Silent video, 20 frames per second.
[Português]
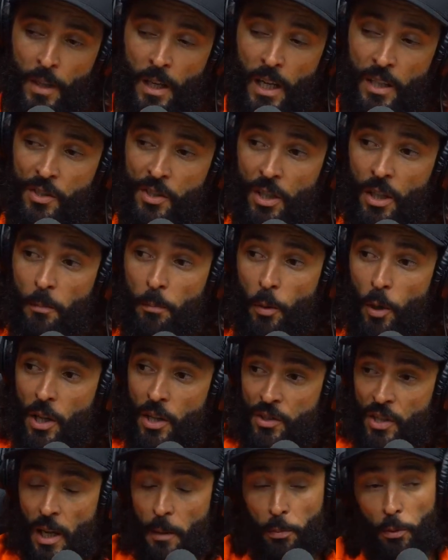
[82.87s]
Assim, por
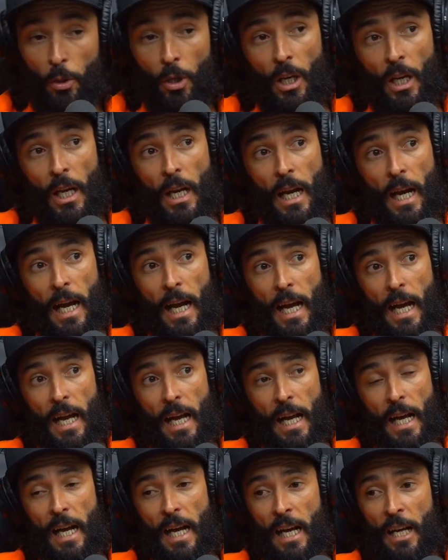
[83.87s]
exemplo,
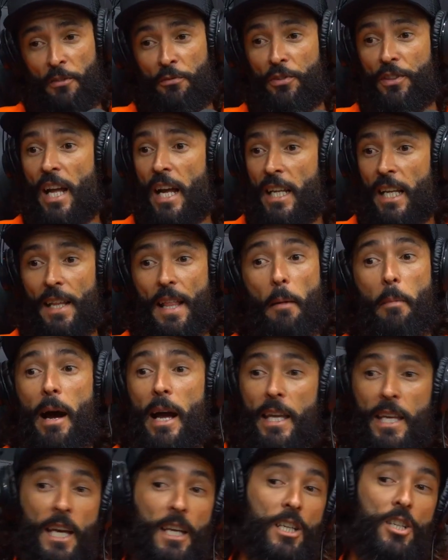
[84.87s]
a refinaria da
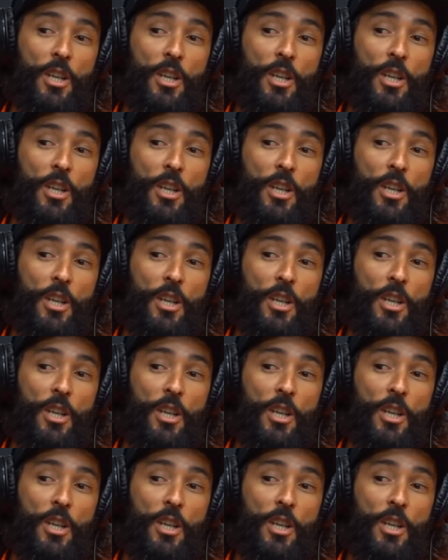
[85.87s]
Bahia,